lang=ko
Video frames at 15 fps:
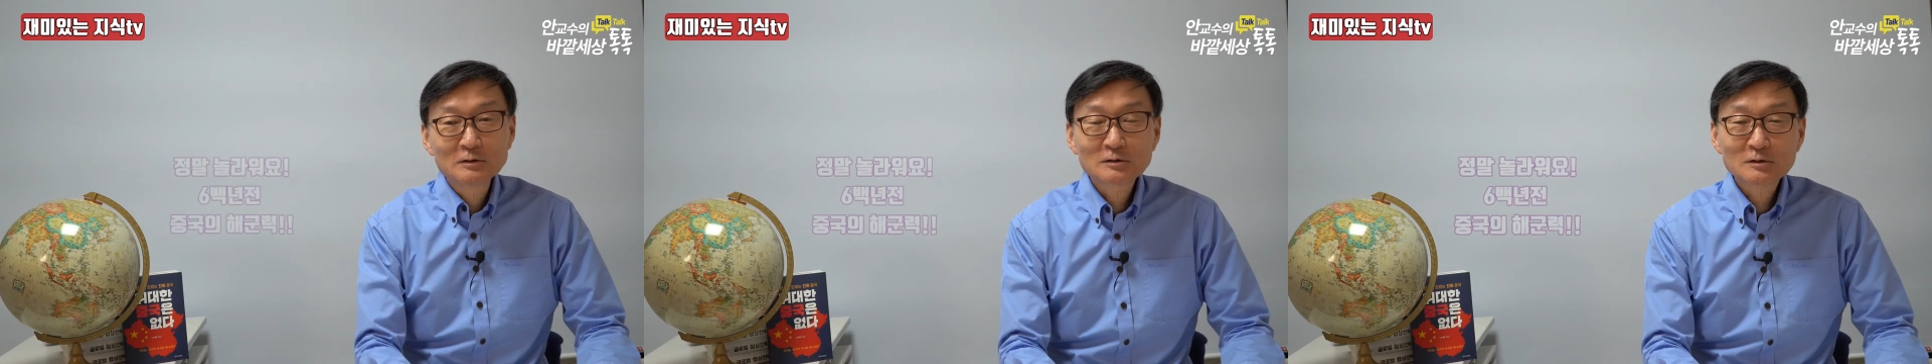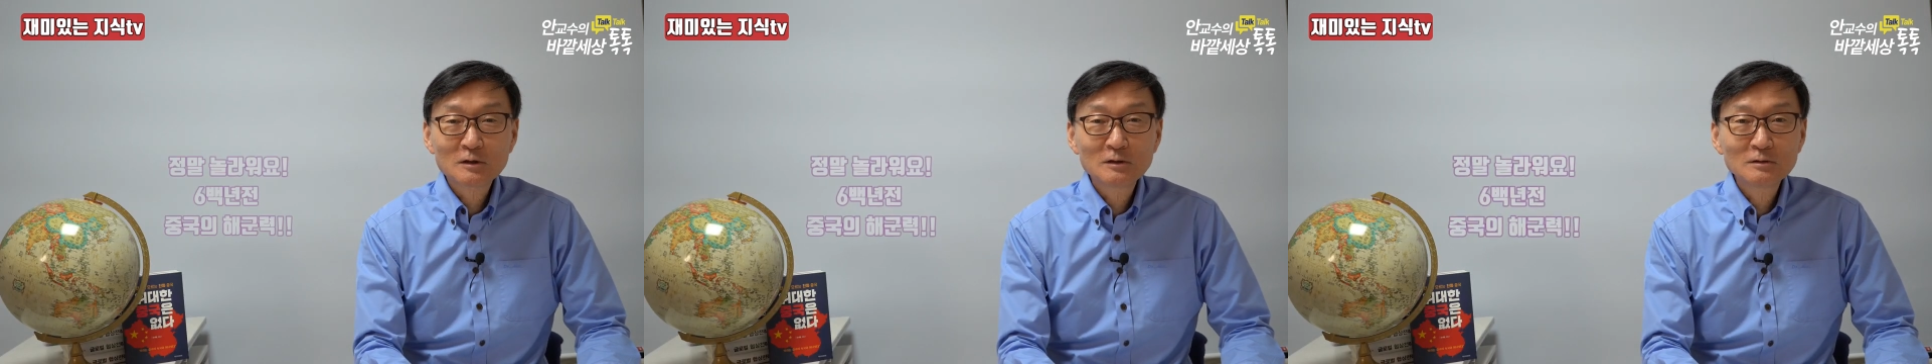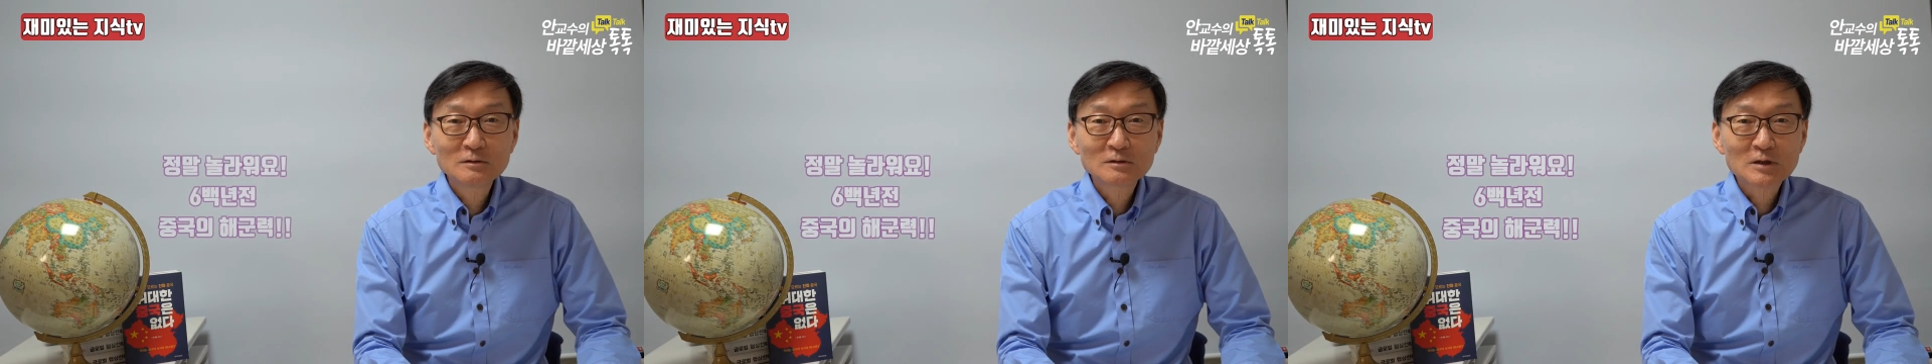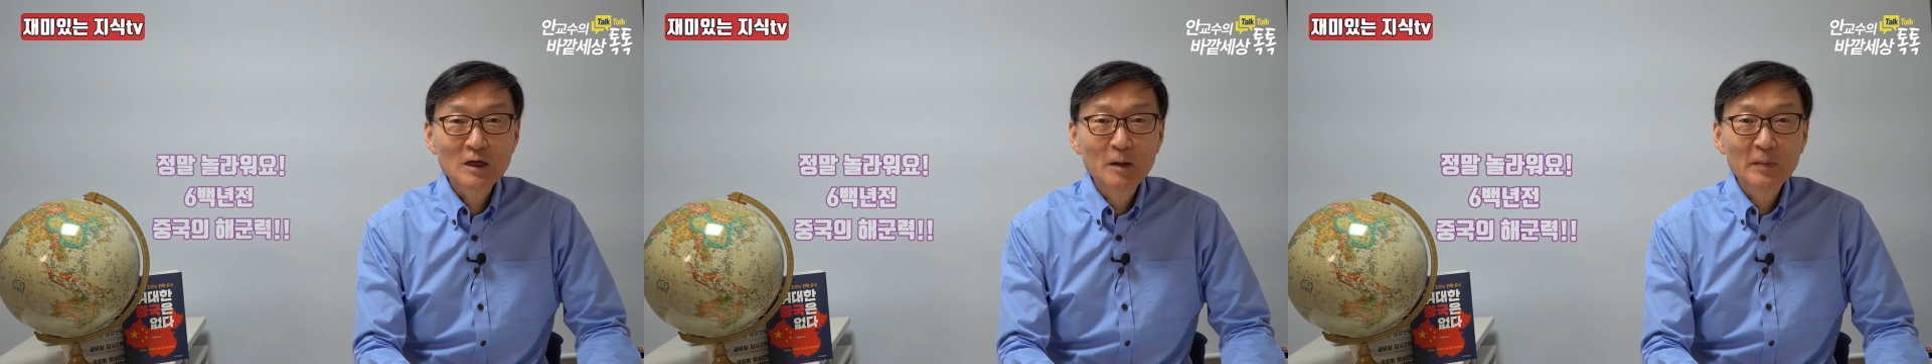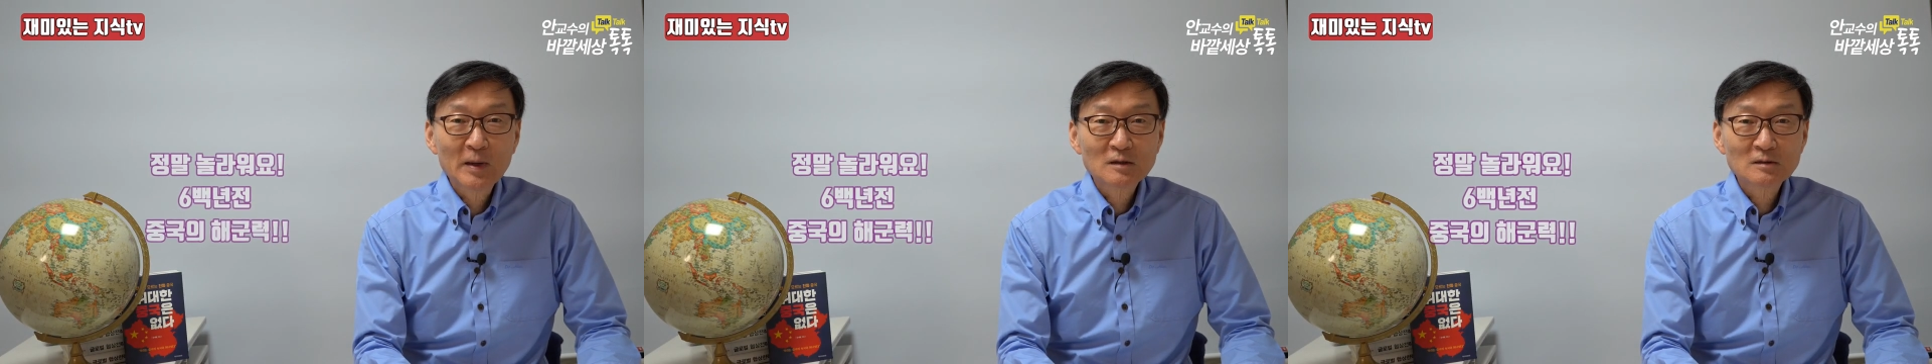
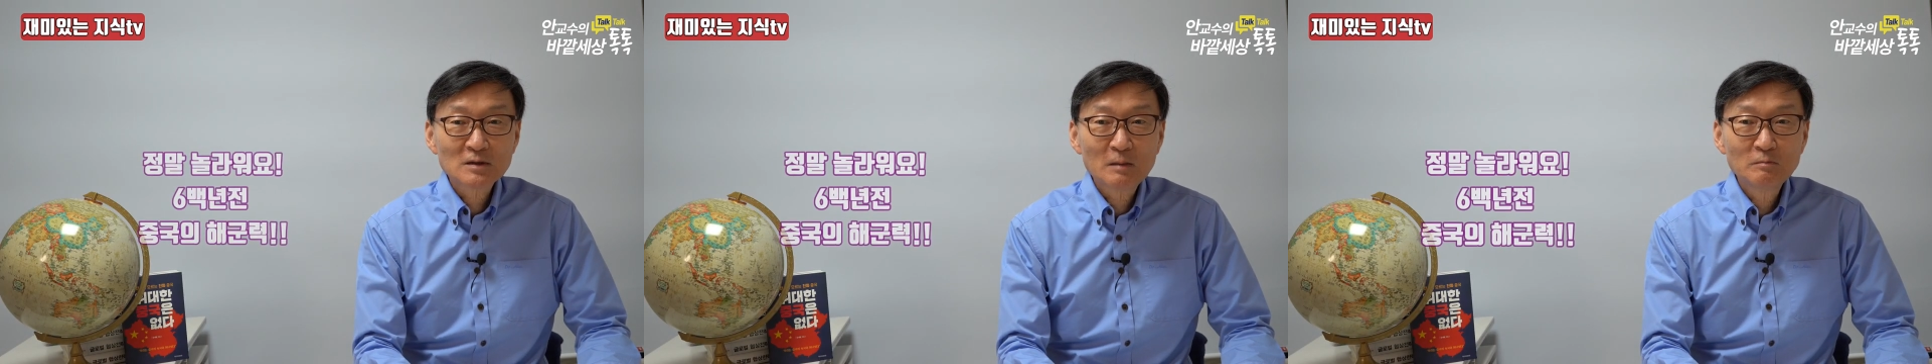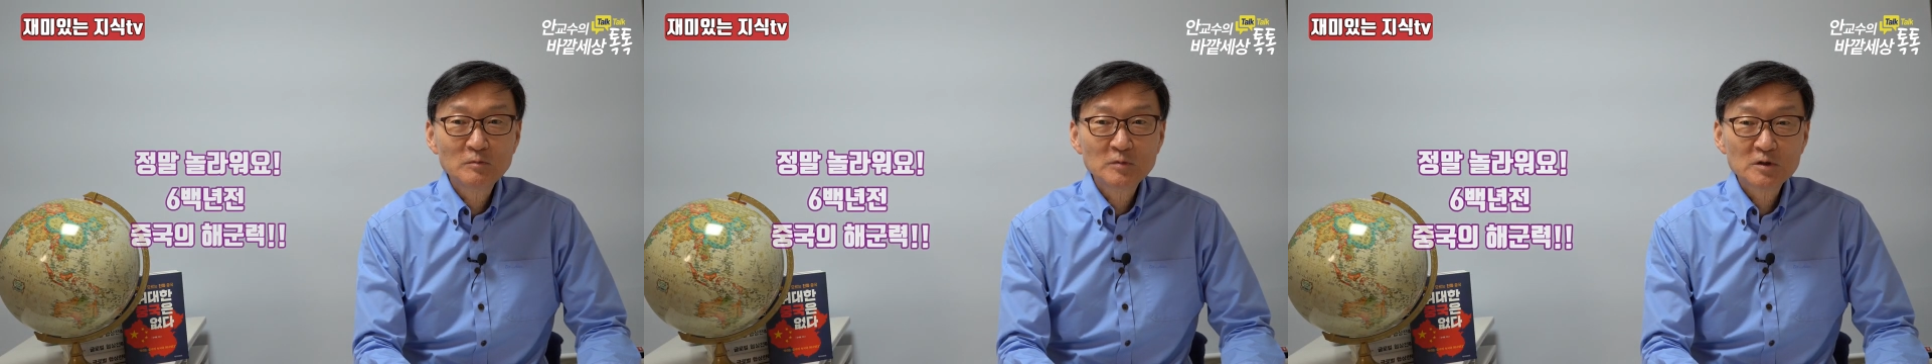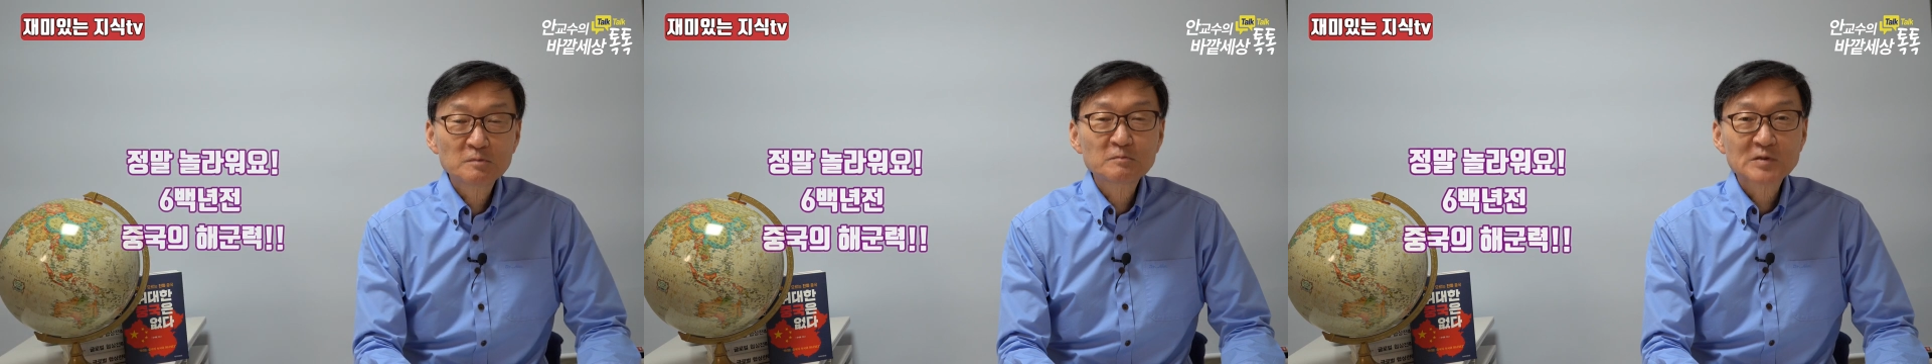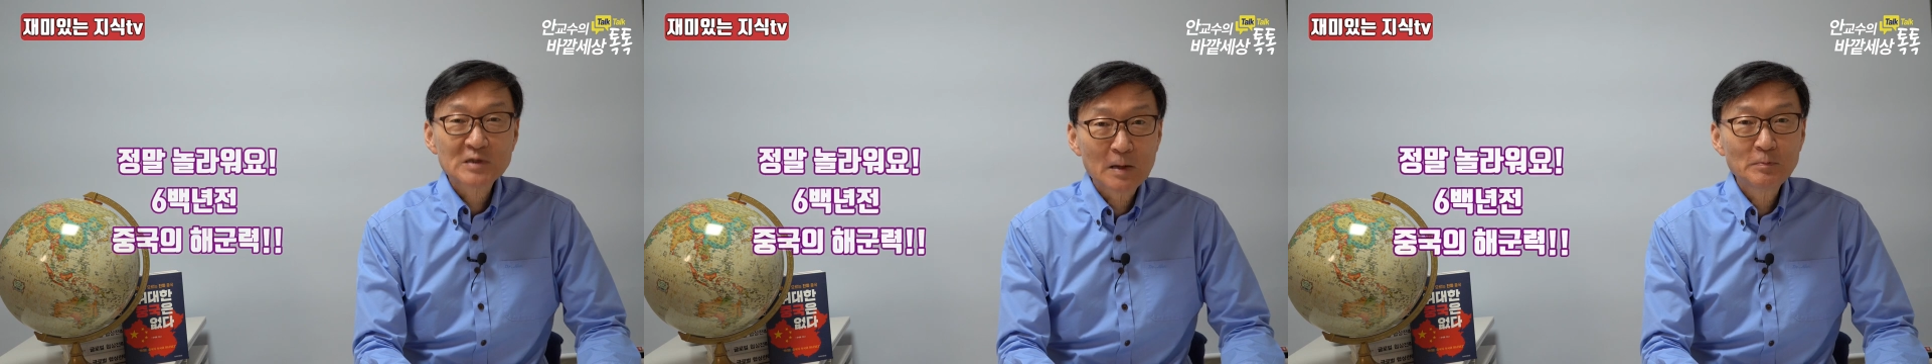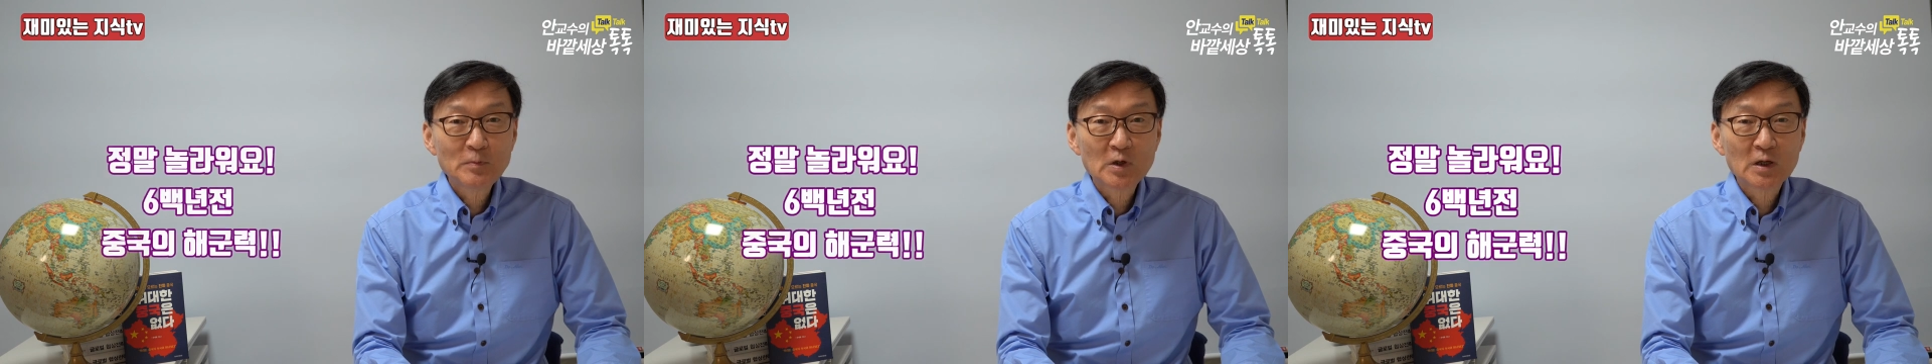
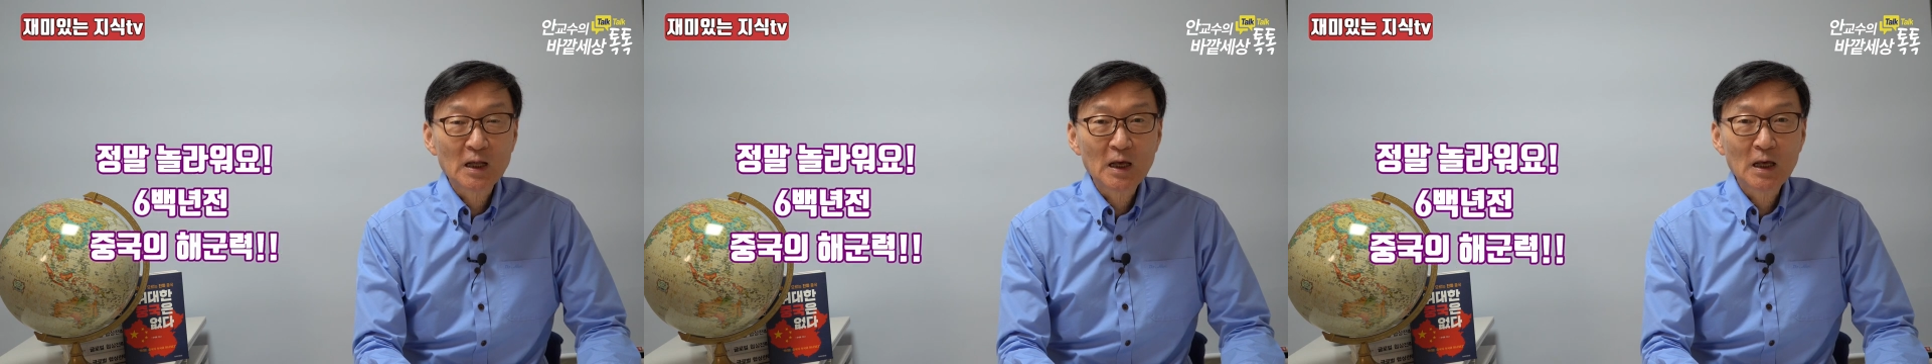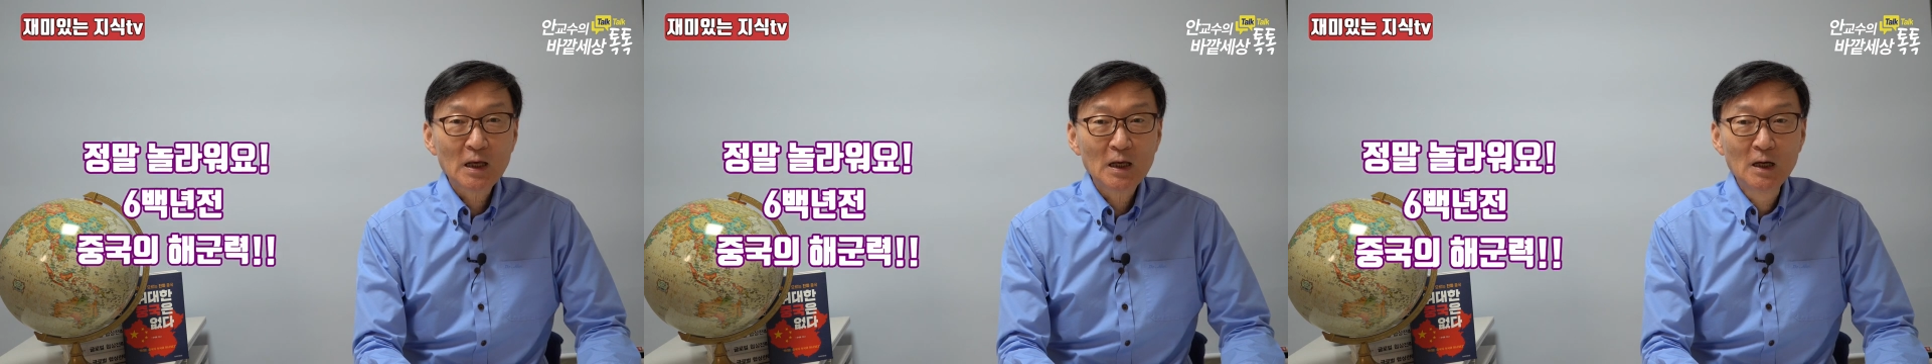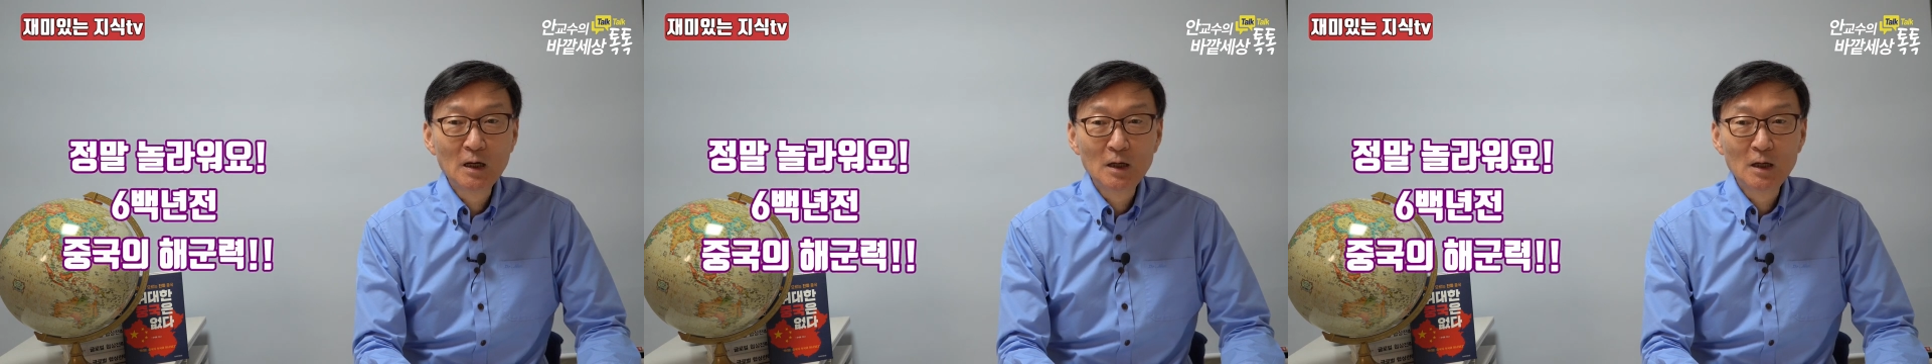1433년에